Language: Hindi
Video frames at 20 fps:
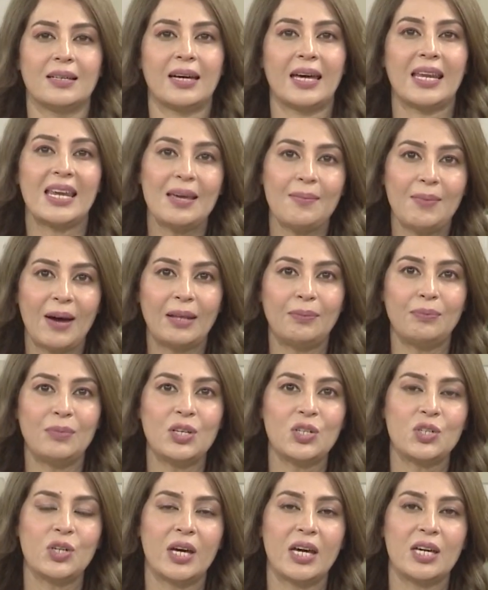गरीब
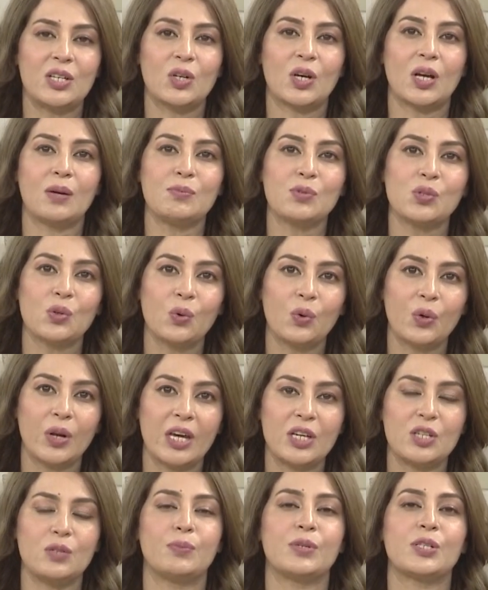आदमी जो है जो कमज़ोर
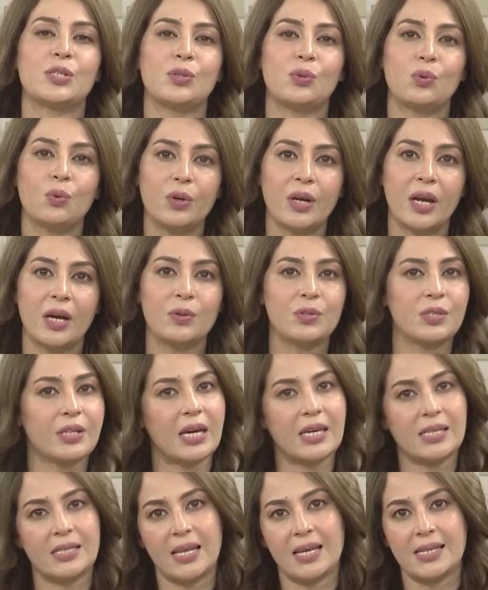है जो मज़दूर है
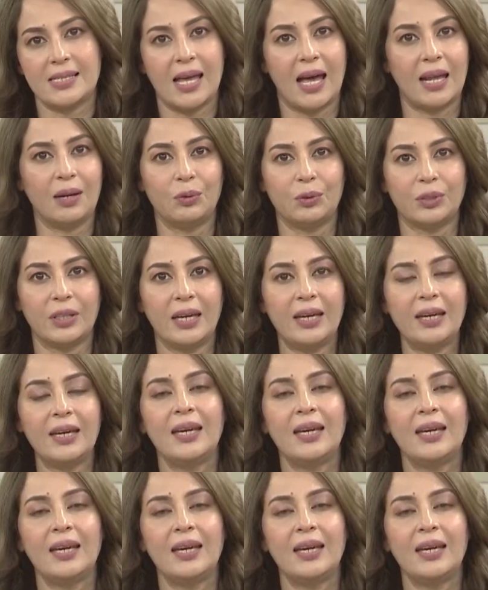उसका इस्तेसाल होता है